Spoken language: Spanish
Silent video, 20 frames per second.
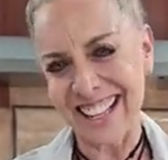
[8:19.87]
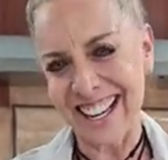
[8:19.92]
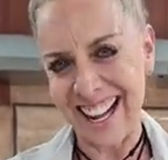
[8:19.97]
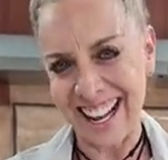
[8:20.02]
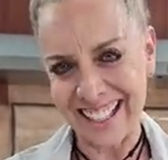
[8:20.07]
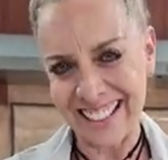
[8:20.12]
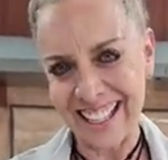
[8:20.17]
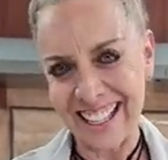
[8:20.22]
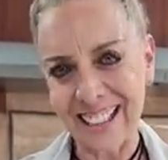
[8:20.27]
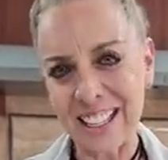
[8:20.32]

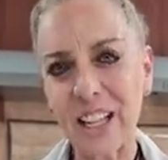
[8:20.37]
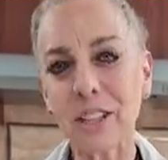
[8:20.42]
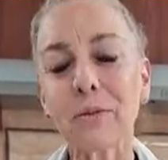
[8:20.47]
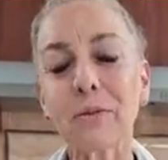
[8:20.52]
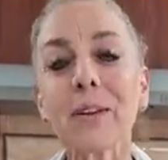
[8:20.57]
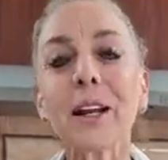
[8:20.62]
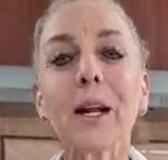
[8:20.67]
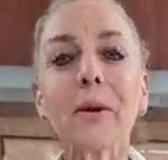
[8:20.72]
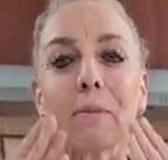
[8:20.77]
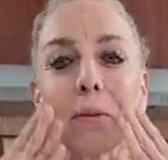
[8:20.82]
gracias, gracias.
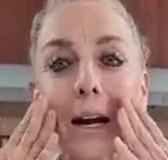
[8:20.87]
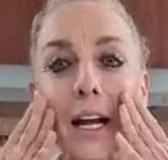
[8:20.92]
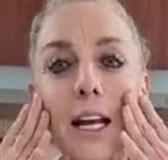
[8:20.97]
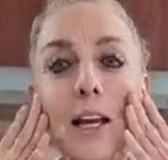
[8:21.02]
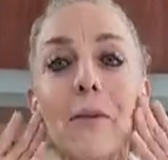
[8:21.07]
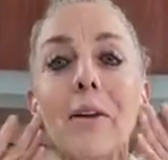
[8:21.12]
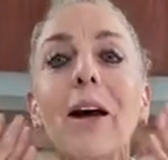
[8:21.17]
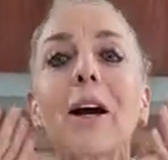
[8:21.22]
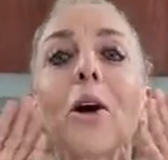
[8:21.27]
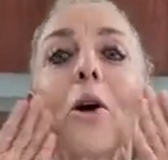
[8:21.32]
Miren, para que
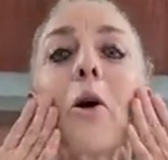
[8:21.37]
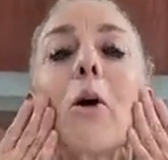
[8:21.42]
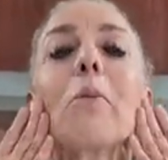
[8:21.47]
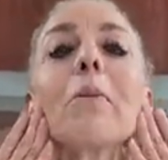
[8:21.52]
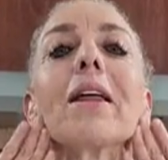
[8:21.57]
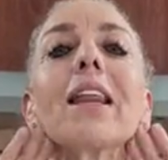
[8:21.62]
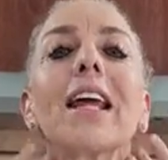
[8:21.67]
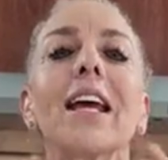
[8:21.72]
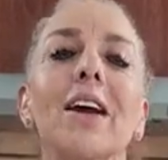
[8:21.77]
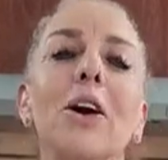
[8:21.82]
vean cómo
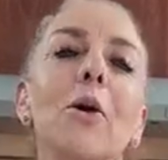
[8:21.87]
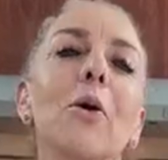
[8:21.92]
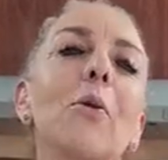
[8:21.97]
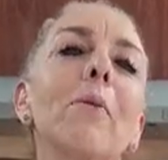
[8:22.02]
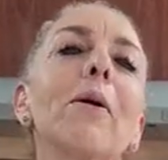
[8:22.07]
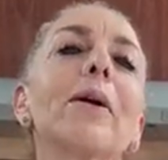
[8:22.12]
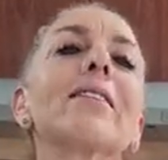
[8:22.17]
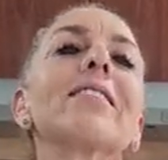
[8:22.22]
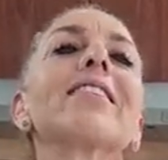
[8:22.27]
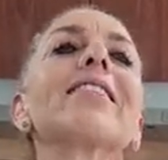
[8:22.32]
me, cómo
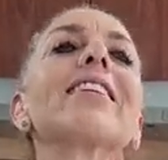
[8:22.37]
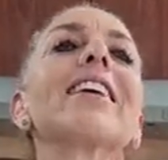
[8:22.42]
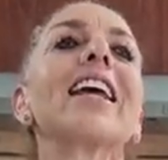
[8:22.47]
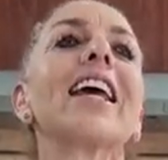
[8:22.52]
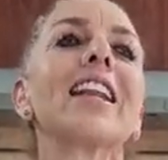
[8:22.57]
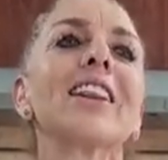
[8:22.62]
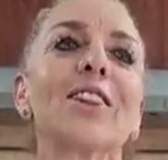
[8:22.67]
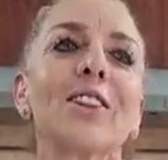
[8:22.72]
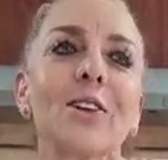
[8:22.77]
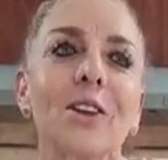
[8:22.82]
me
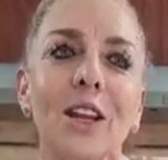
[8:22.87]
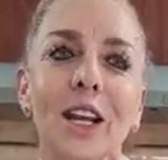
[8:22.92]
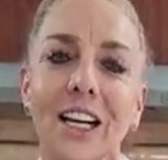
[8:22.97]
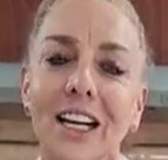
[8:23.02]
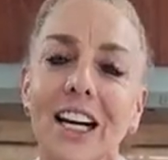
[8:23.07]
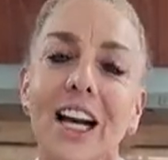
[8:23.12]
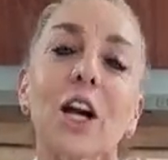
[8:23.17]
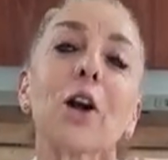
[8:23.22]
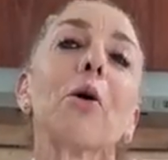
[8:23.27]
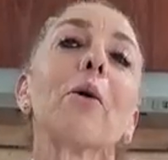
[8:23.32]
siento de
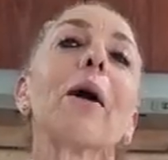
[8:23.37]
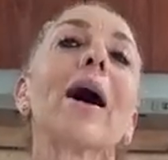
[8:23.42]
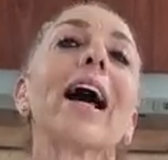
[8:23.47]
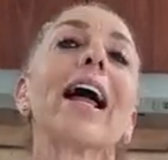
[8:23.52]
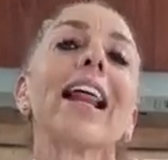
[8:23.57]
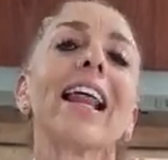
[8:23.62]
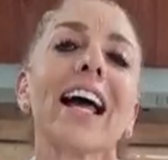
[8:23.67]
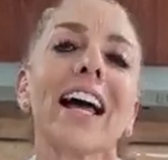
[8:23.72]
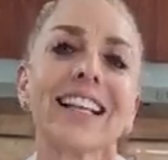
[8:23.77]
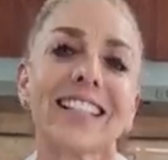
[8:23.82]

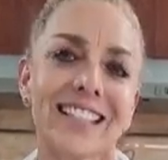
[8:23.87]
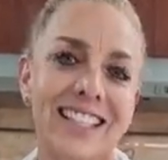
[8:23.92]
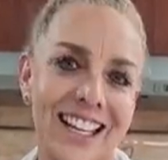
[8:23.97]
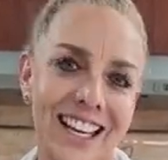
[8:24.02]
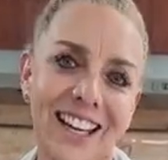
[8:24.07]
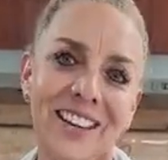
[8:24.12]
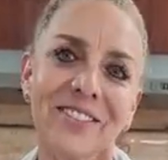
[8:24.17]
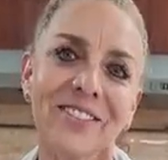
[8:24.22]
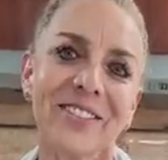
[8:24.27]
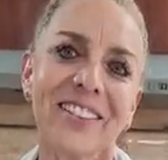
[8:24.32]
renovada,
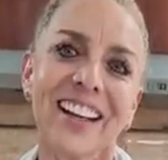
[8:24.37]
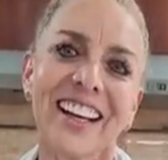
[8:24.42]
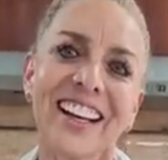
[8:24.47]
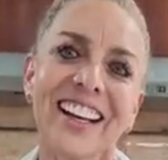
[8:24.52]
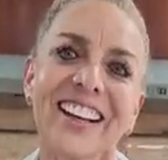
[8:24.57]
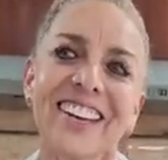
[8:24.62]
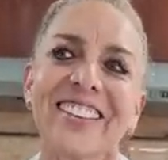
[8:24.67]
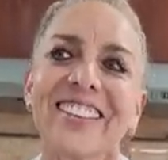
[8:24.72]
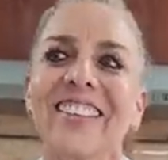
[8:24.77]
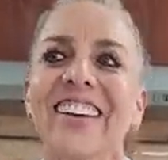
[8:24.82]
¿sí?
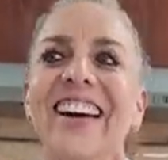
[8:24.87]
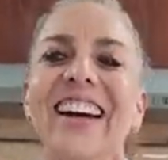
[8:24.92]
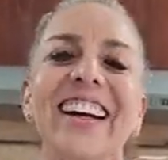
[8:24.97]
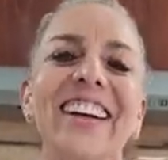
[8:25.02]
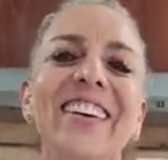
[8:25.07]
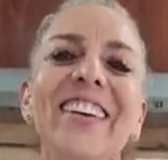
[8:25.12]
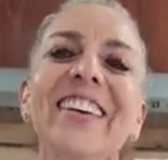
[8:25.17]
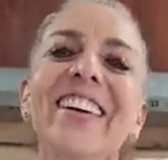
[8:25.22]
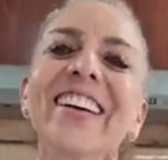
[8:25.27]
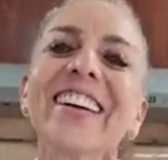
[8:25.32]

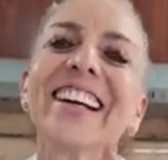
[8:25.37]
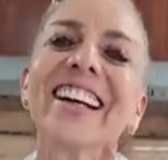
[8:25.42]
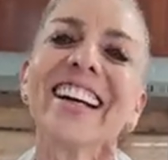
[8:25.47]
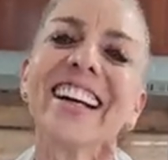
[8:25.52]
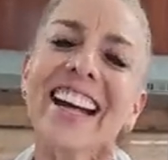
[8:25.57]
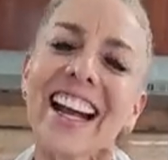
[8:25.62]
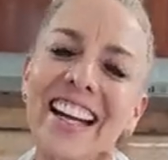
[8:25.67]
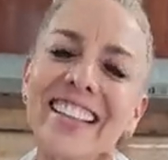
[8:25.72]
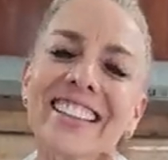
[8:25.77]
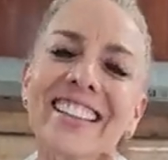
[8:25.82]
Bueno,
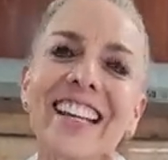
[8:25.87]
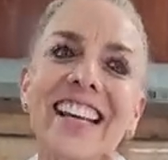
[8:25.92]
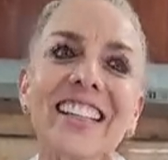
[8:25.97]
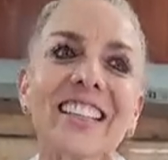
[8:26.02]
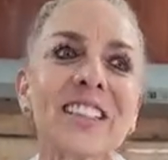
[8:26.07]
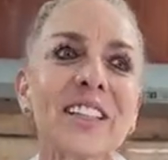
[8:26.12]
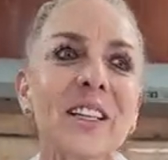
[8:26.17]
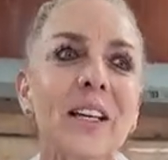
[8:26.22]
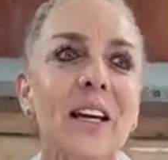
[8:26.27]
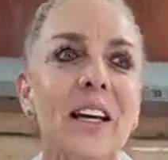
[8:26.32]

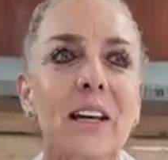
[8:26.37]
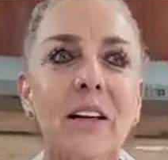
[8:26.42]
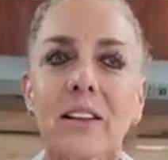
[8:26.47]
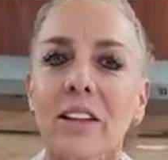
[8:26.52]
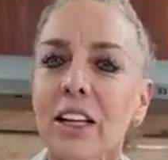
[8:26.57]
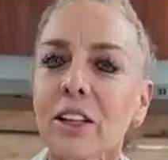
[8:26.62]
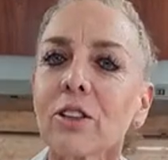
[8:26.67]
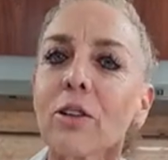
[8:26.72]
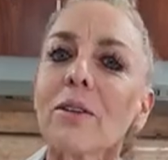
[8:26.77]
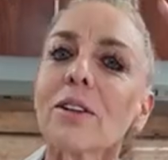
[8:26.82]
gracias.
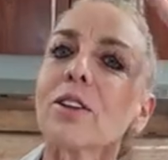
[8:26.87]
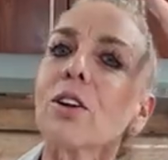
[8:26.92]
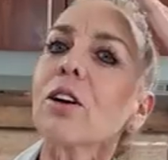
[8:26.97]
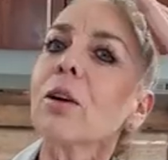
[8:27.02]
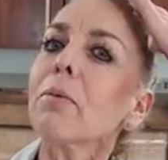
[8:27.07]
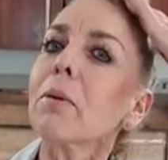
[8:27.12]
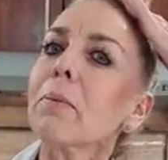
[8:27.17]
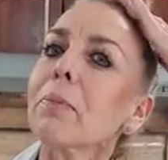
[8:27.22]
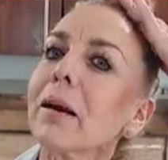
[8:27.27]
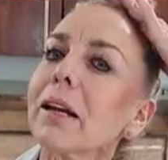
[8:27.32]
Y sobre todo que
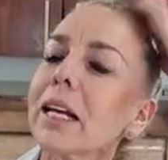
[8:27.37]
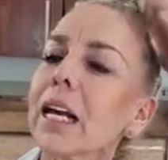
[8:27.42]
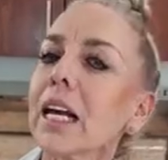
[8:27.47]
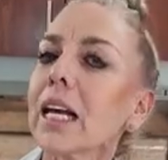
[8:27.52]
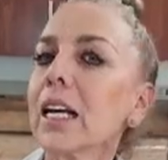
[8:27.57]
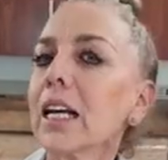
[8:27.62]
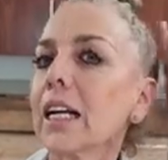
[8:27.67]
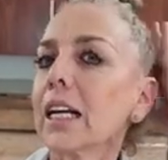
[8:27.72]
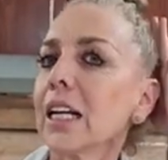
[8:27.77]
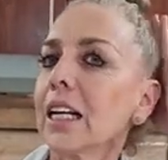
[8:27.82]
me peiné.